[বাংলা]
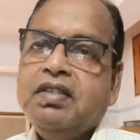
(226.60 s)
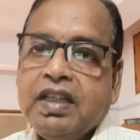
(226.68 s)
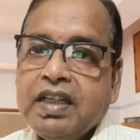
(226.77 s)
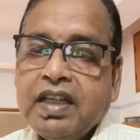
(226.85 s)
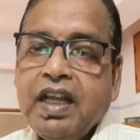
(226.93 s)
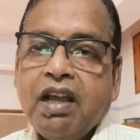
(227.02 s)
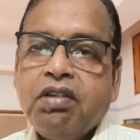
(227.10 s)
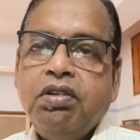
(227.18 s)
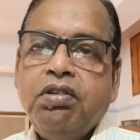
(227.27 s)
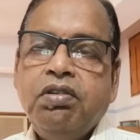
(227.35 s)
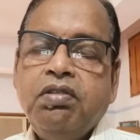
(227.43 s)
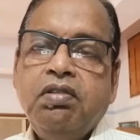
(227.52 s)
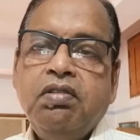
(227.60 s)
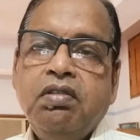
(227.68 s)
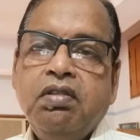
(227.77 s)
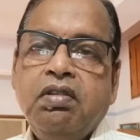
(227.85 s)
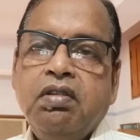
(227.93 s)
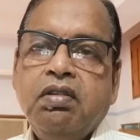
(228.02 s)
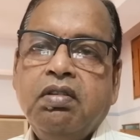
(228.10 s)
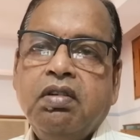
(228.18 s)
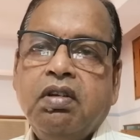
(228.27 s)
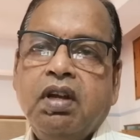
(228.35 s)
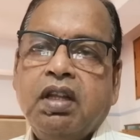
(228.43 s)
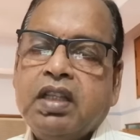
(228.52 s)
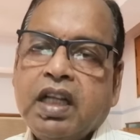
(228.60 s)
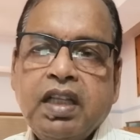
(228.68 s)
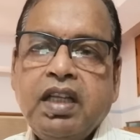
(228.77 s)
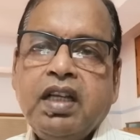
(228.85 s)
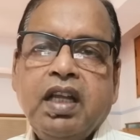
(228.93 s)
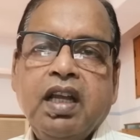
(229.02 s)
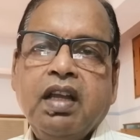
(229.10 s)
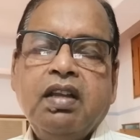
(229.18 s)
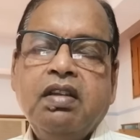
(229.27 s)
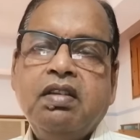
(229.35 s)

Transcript: যেটাকে এখনো তাদেরকে